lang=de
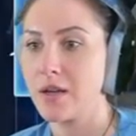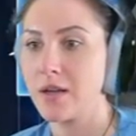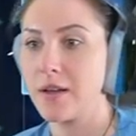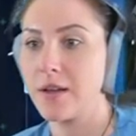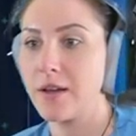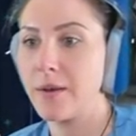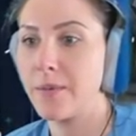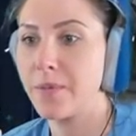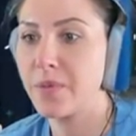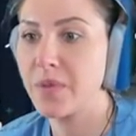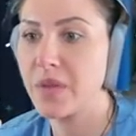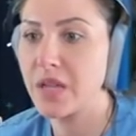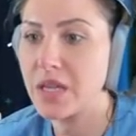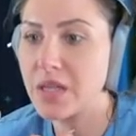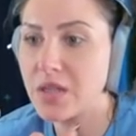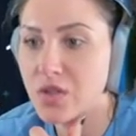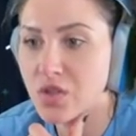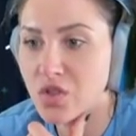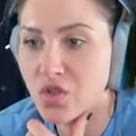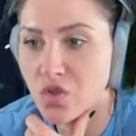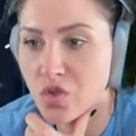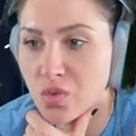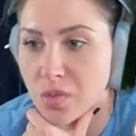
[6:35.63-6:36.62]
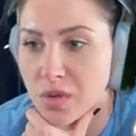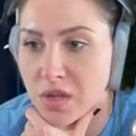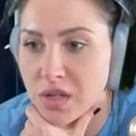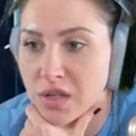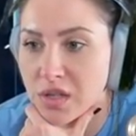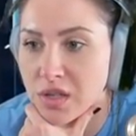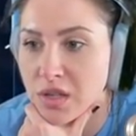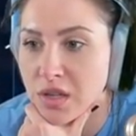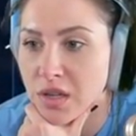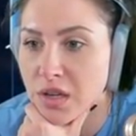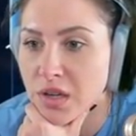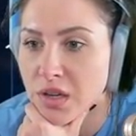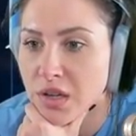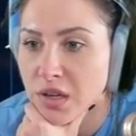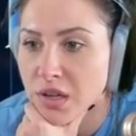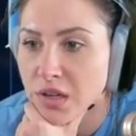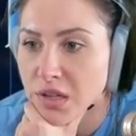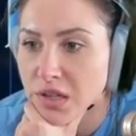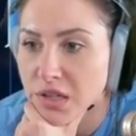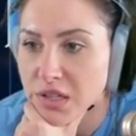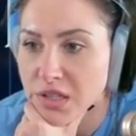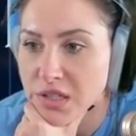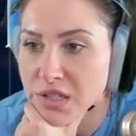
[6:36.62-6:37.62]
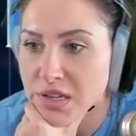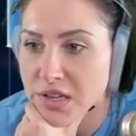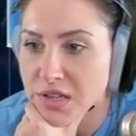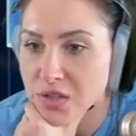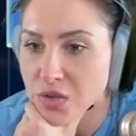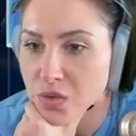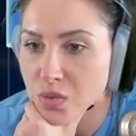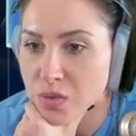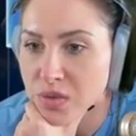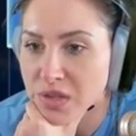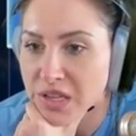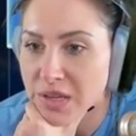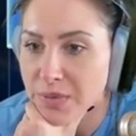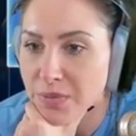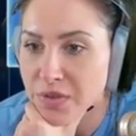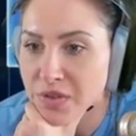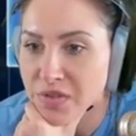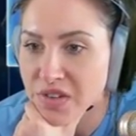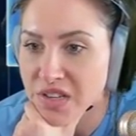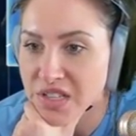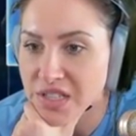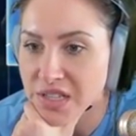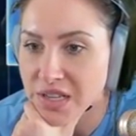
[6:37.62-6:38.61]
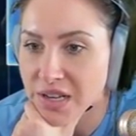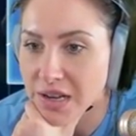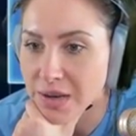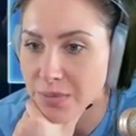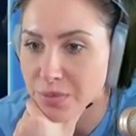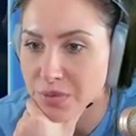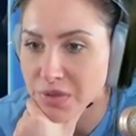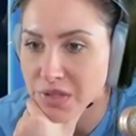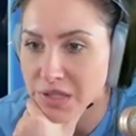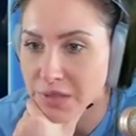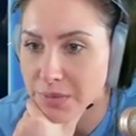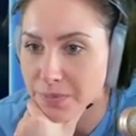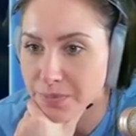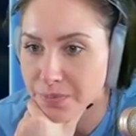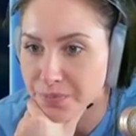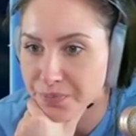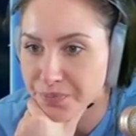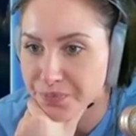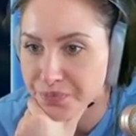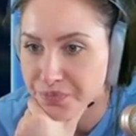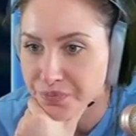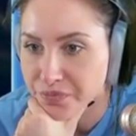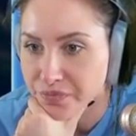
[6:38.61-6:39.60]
ähm, in das umgebende Wasser abgeben.